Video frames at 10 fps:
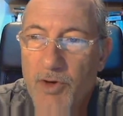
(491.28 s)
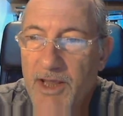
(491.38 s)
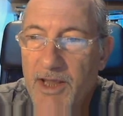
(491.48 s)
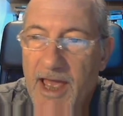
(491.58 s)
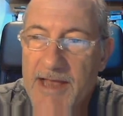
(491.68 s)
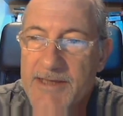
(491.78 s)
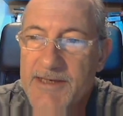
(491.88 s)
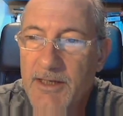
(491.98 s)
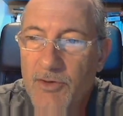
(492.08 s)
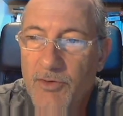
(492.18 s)
di essere
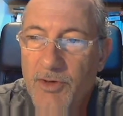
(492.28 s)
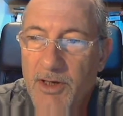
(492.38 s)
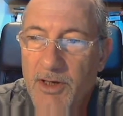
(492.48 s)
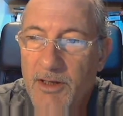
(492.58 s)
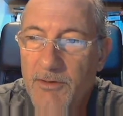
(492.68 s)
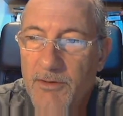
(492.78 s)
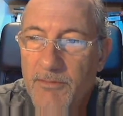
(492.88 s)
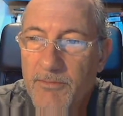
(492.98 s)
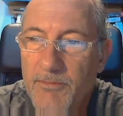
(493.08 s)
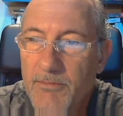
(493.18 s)
sempre fuori casa,
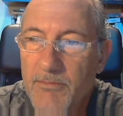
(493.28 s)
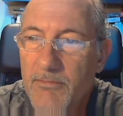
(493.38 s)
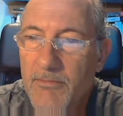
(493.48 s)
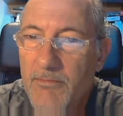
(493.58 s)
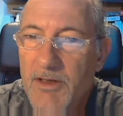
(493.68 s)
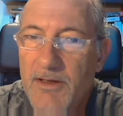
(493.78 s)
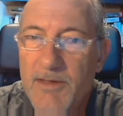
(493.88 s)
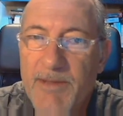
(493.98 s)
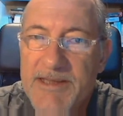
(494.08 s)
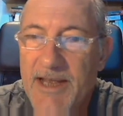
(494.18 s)
di,
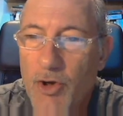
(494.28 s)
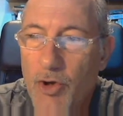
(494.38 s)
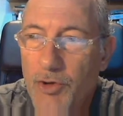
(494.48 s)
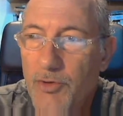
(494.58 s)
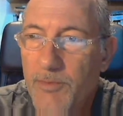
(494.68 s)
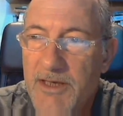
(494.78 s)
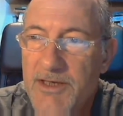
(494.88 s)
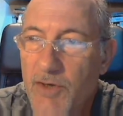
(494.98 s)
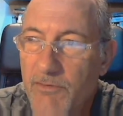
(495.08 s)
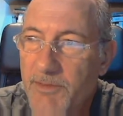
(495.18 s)
non, di
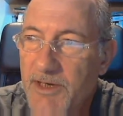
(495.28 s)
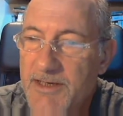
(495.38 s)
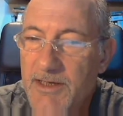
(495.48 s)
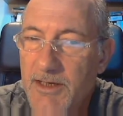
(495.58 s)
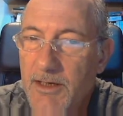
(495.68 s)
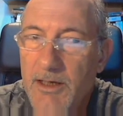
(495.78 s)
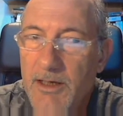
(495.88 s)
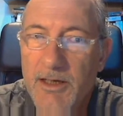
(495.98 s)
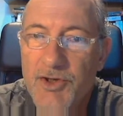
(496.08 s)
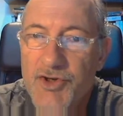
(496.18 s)
passare 8 mesi,
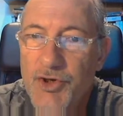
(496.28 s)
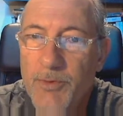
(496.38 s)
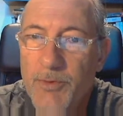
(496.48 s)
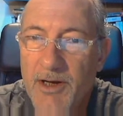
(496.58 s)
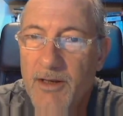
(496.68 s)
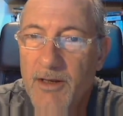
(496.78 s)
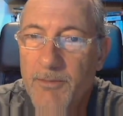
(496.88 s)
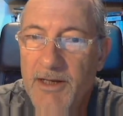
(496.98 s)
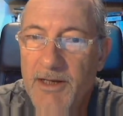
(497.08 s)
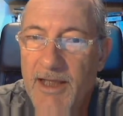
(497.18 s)
9 mesi
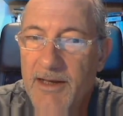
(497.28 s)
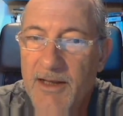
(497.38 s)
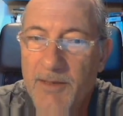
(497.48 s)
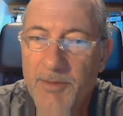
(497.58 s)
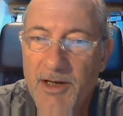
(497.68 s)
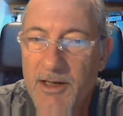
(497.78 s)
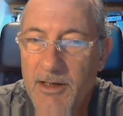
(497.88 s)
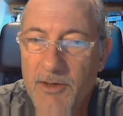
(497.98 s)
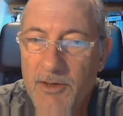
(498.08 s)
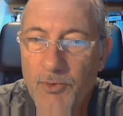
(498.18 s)
in giro per, per
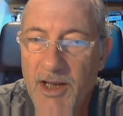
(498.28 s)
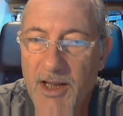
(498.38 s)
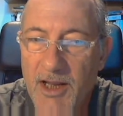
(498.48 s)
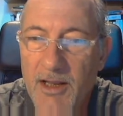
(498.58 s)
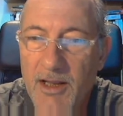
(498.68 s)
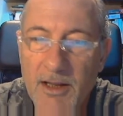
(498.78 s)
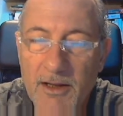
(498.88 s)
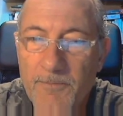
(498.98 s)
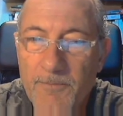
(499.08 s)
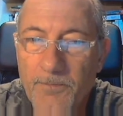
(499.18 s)
l'Italia, per
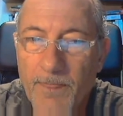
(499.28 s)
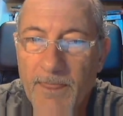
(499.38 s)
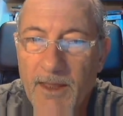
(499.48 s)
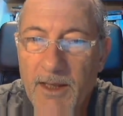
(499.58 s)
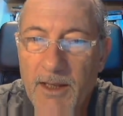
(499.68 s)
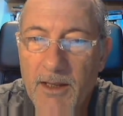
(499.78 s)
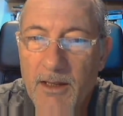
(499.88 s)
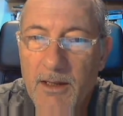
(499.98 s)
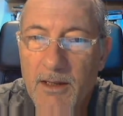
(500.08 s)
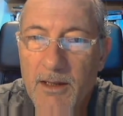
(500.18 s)
le tournée.
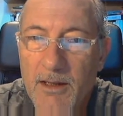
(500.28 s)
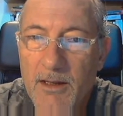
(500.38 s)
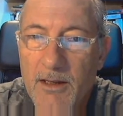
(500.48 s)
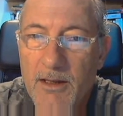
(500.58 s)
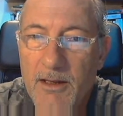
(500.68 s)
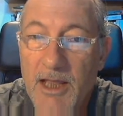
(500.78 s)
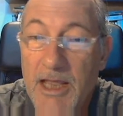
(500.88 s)
Mm. E,